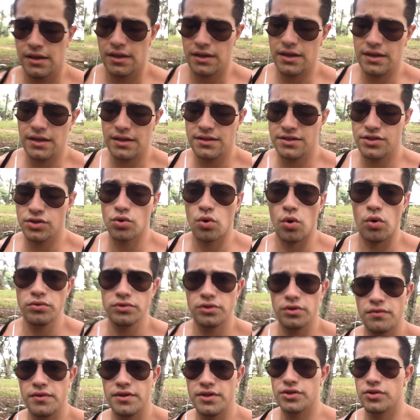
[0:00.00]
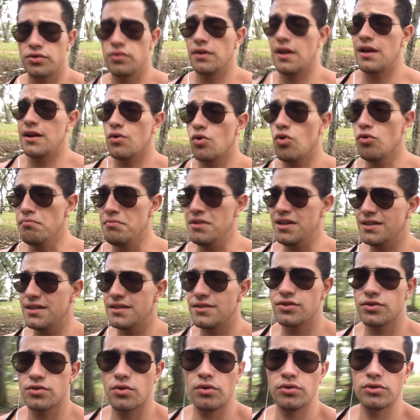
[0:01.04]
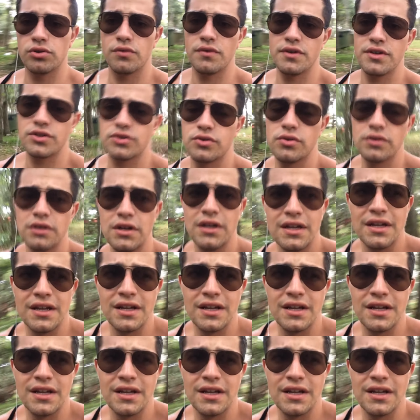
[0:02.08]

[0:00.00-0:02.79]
E descontam isso na comida, descontam isso